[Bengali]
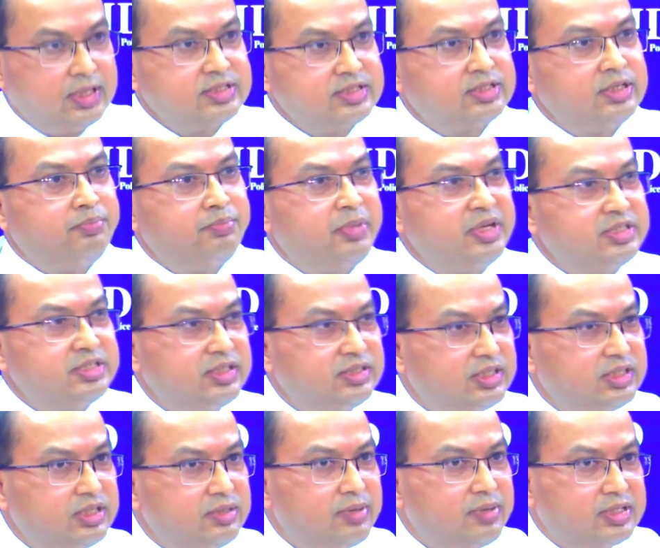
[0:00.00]
সেলস
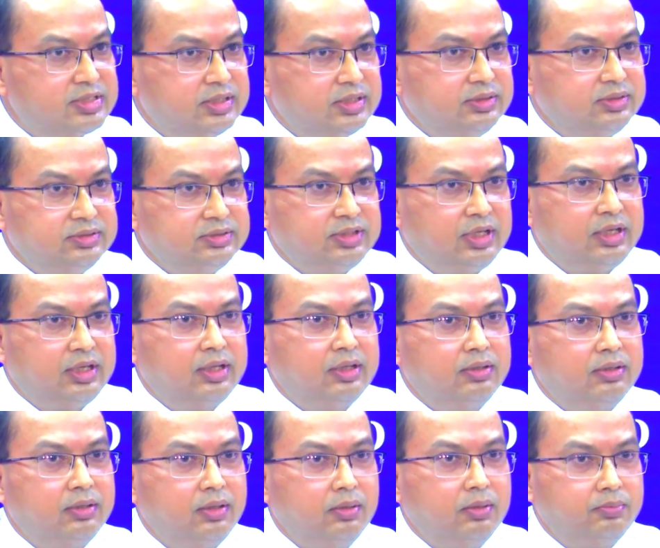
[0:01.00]
রিপ্রেজেন্টেটিভ আছেন যারা
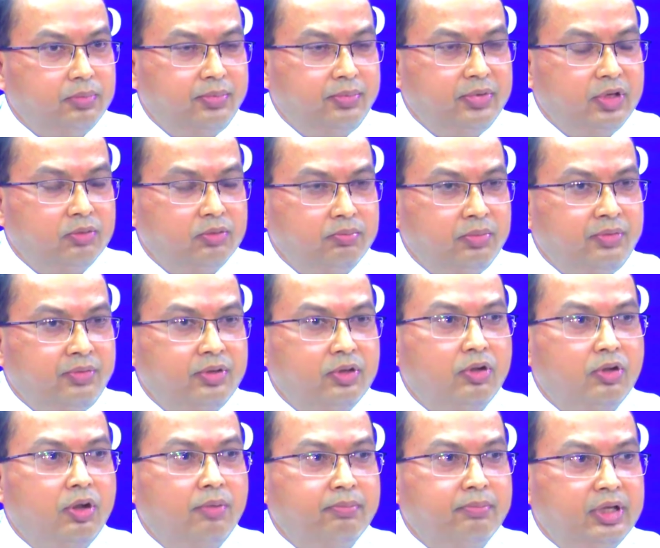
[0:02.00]
বিভিন্ন বিভিন্ন
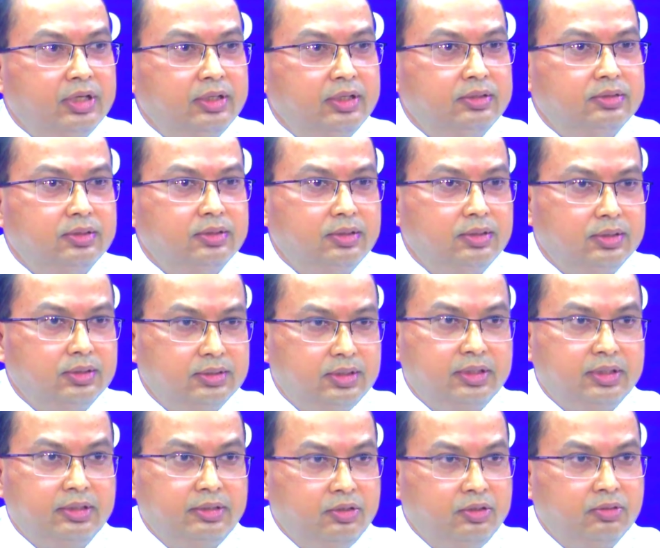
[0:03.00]
কোম্পানির
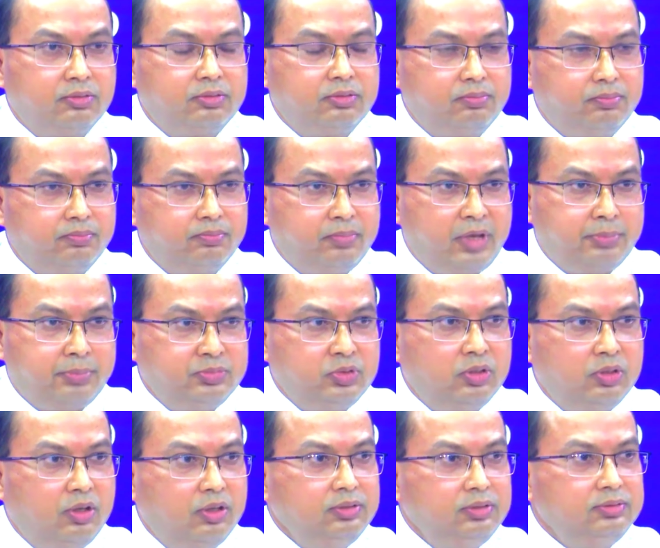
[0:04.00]
থেকে নিয়োগ প্রাপ্ত
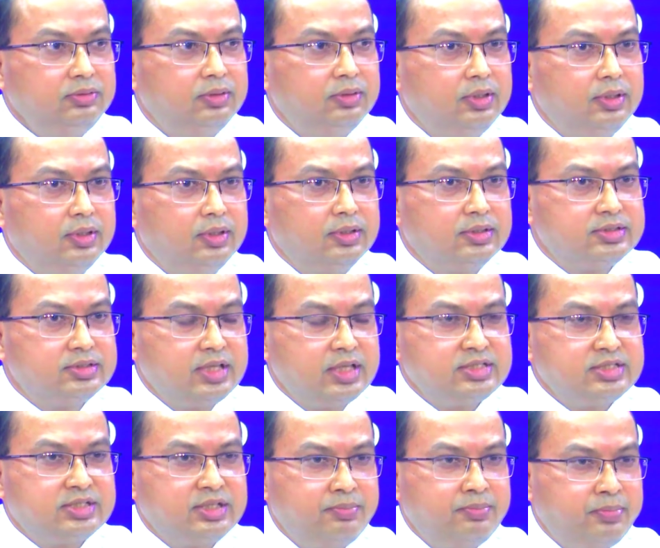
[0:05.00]
হন
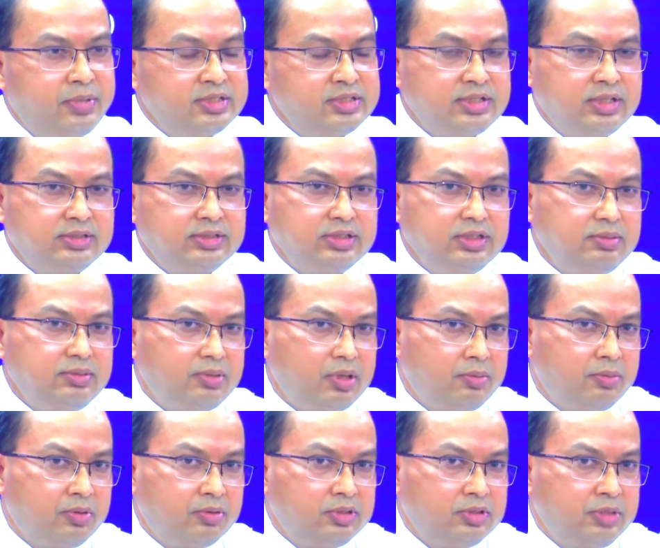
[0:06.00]
সেলস রিপ্রেজেন্টেটিভ
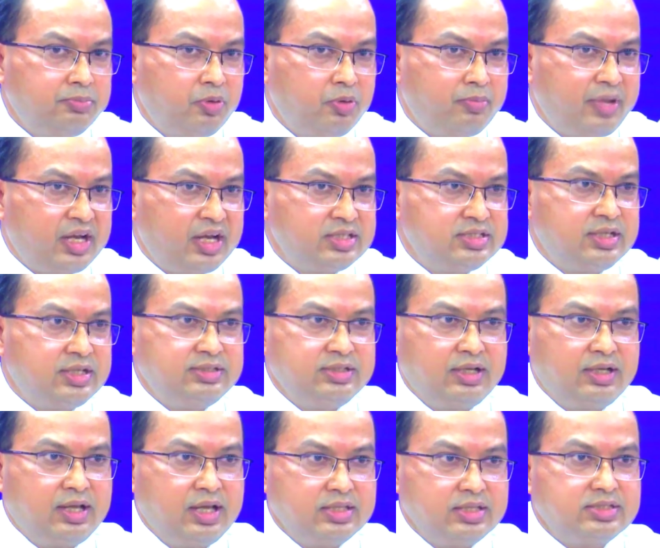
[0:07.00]
এবং ডিপো ম্যানেজার
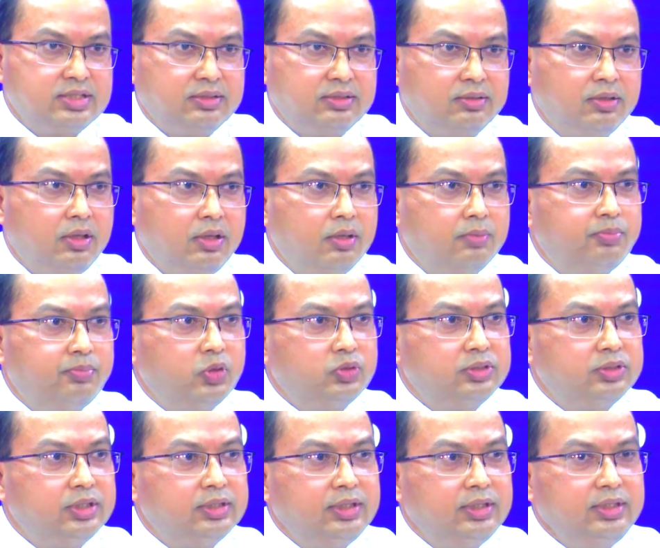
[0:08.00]
যারা আছেন
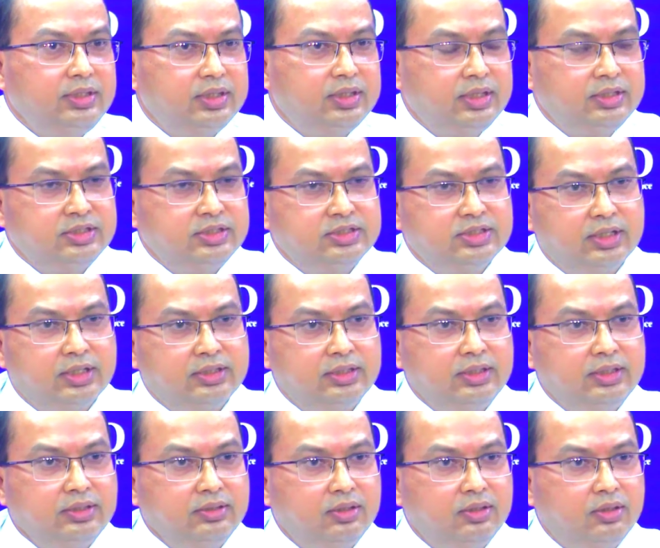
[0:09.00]
প্রত্যেকে এটির
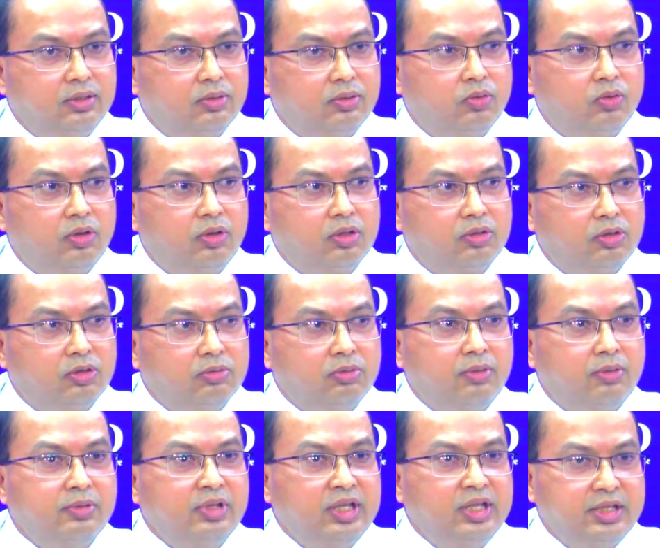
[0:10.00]
সাথে কোনো না
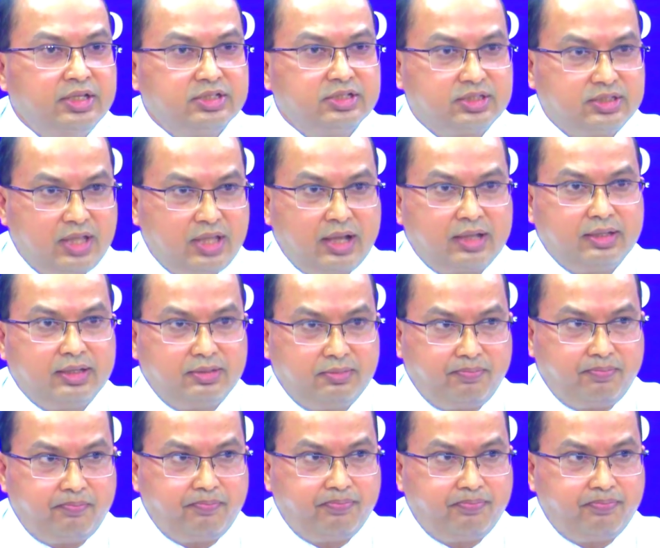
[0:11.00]
কোনোভাবে লিঙ্কড থাকে